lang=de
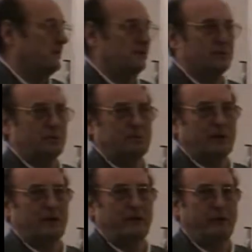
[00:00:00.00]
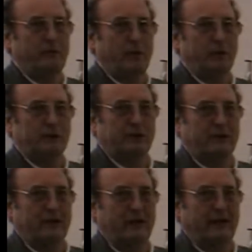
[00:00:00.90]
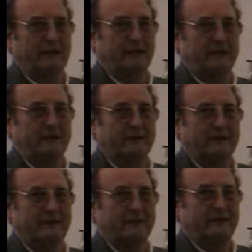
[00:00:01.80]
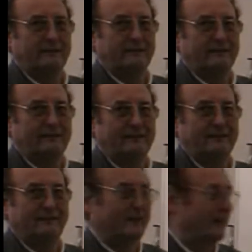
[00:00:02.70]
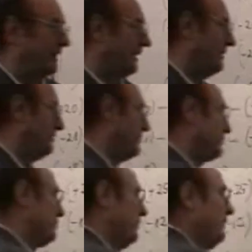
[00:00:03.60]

und subtrahiere vom größeren den kleineren. Ergebnis.